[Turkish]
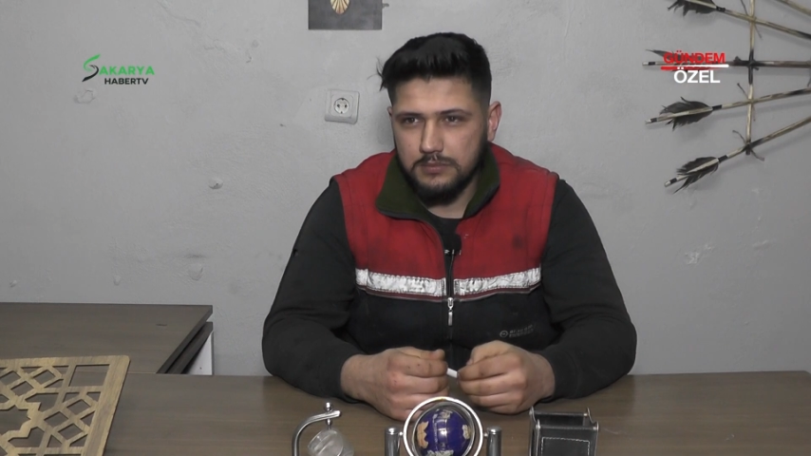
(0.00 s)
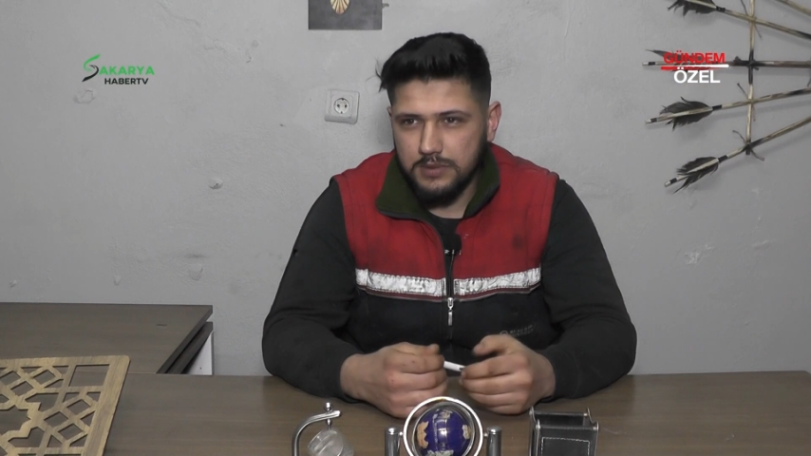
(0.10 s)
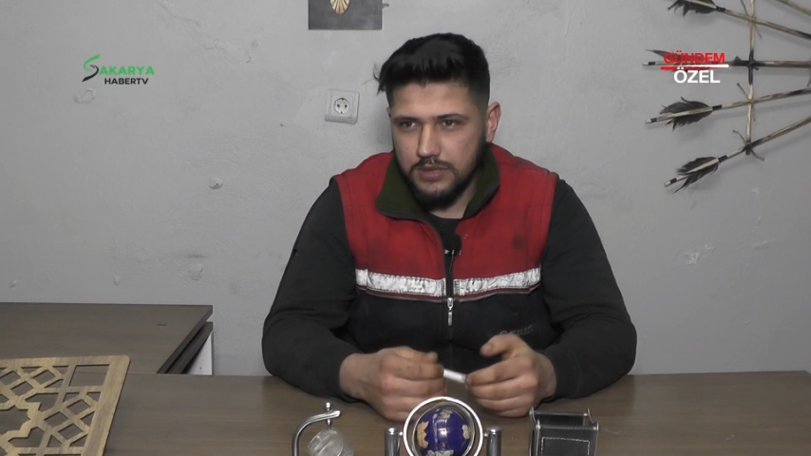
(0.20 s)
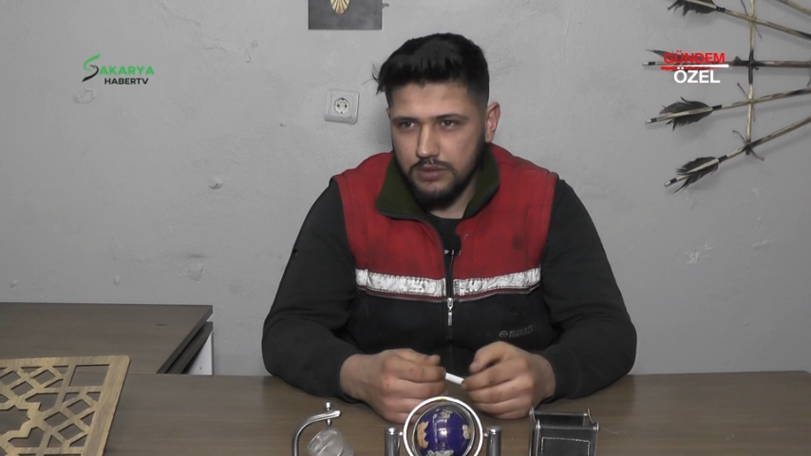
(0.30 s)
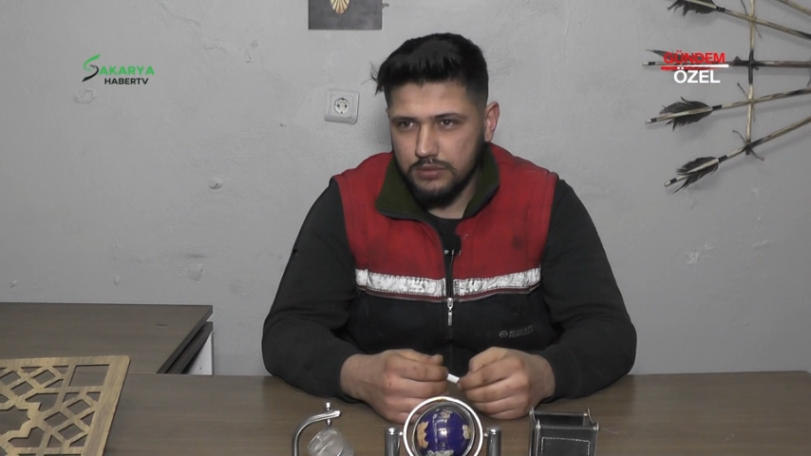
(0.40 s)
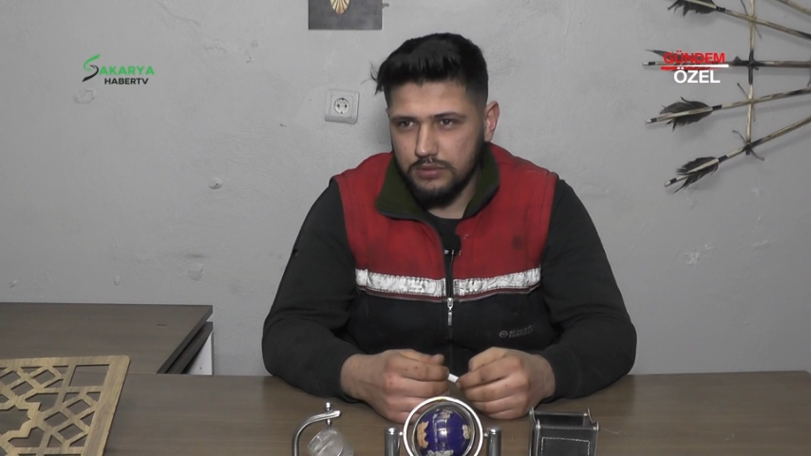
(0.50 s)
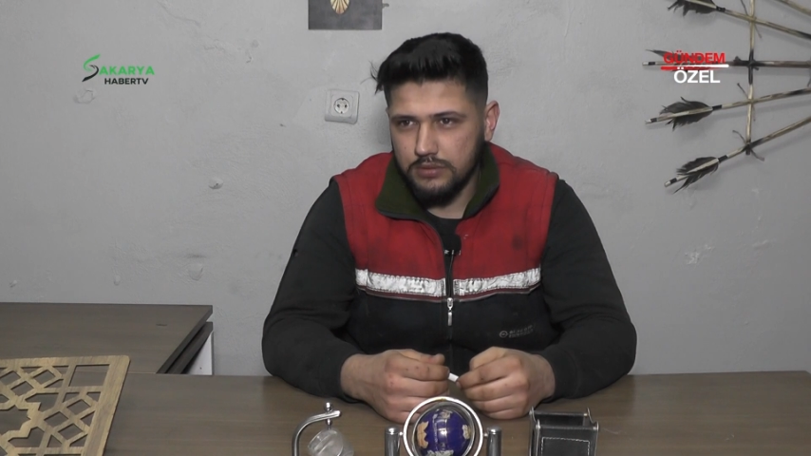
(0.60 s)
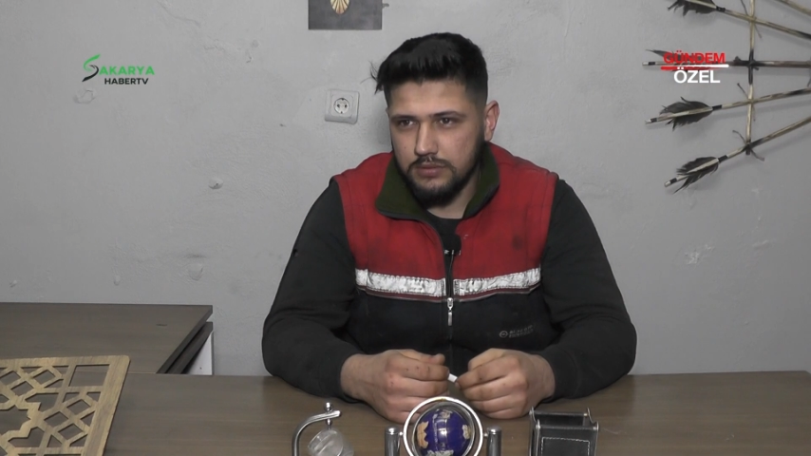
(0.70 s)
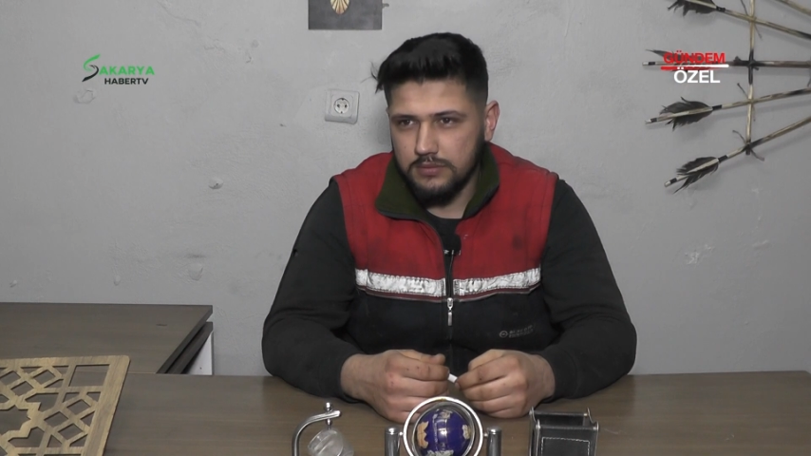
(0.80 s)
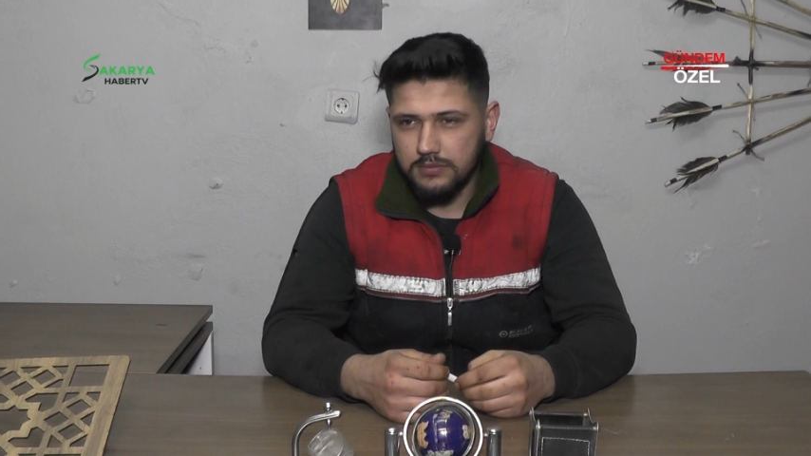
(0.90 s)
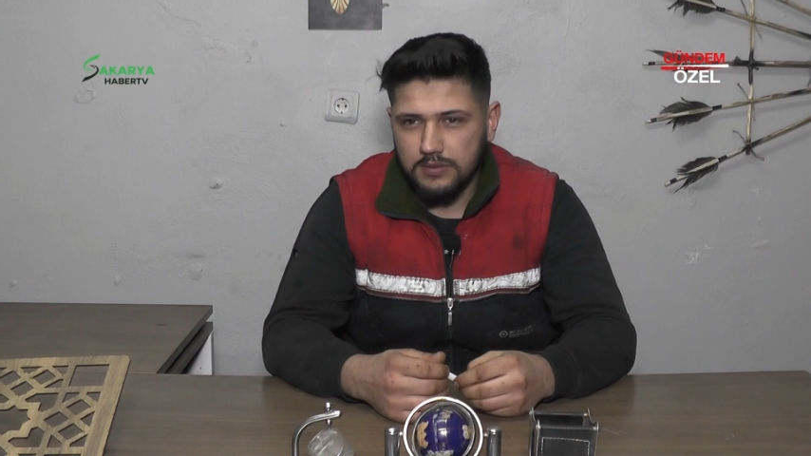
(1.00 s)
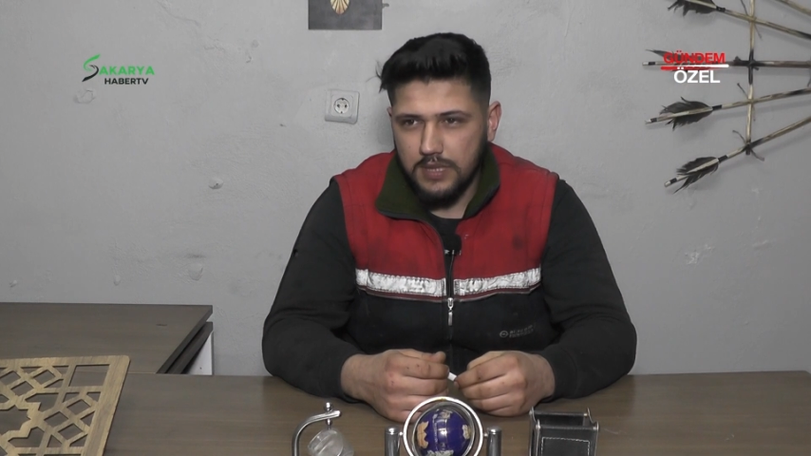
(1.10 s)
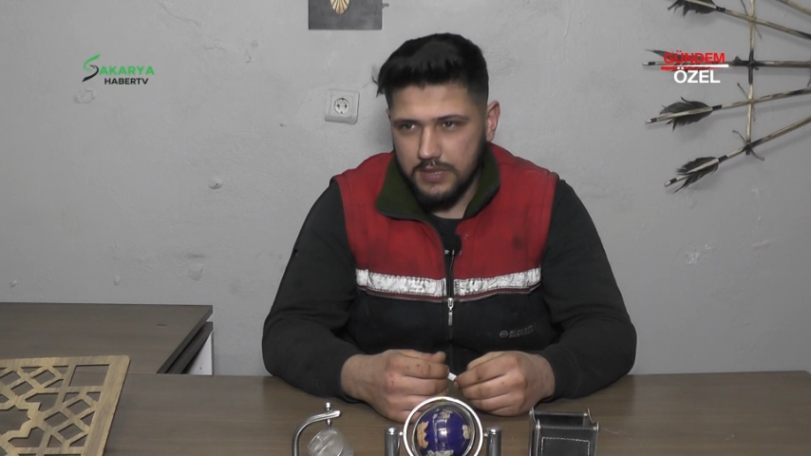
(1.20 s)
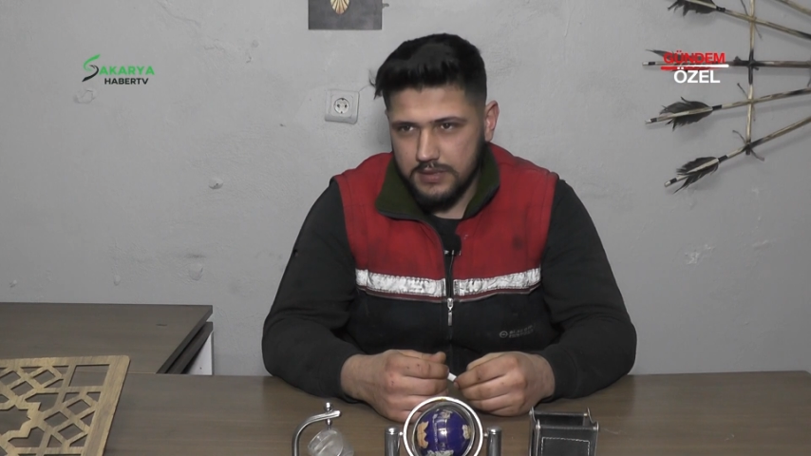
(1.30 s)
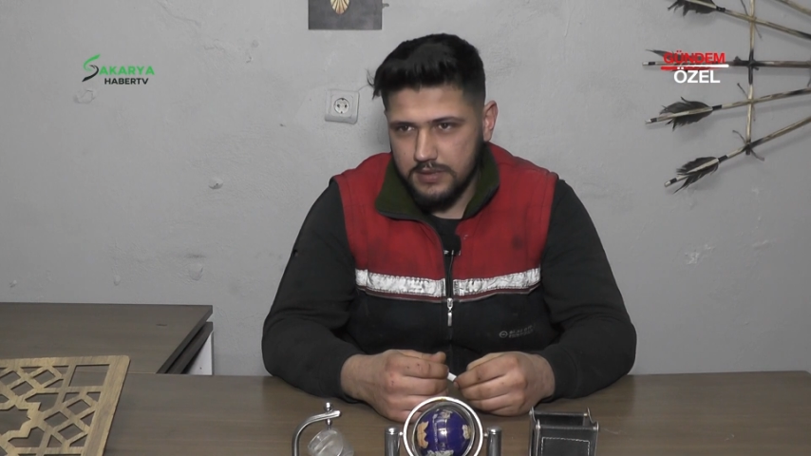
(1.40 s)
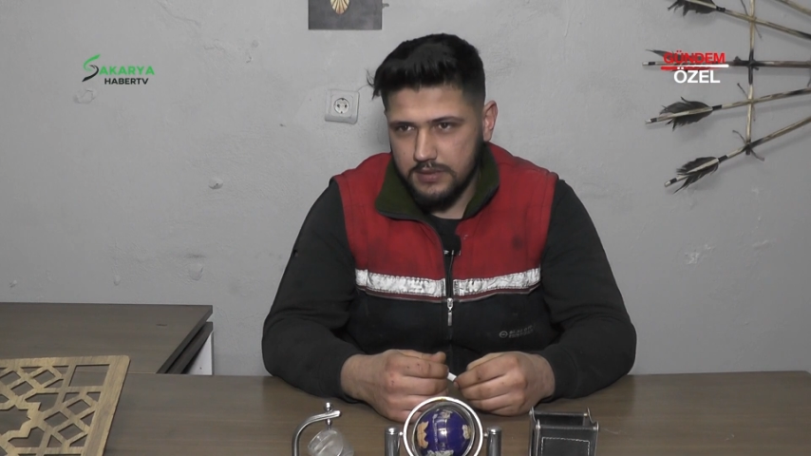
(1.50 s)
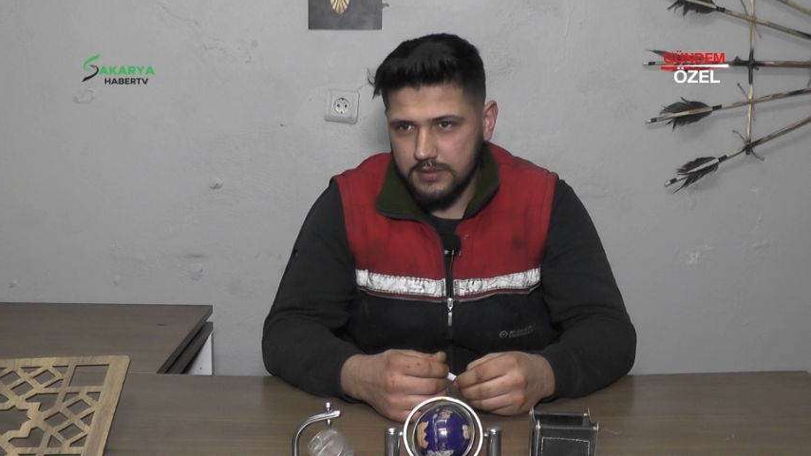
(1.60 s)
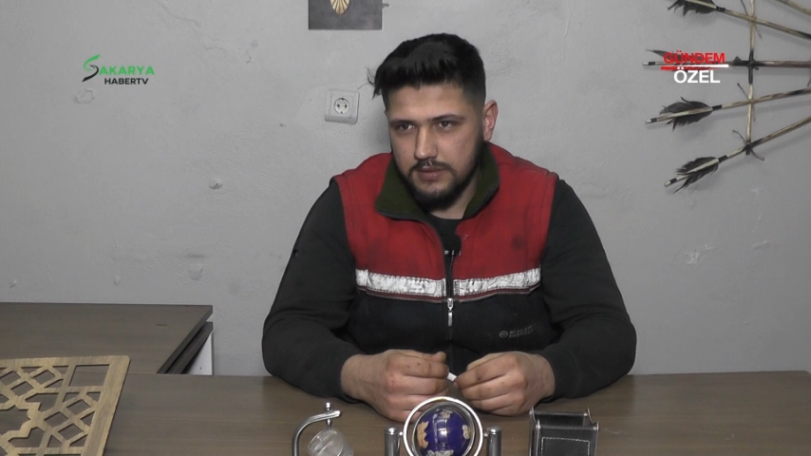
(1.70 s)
Biçerotu'yu açtık.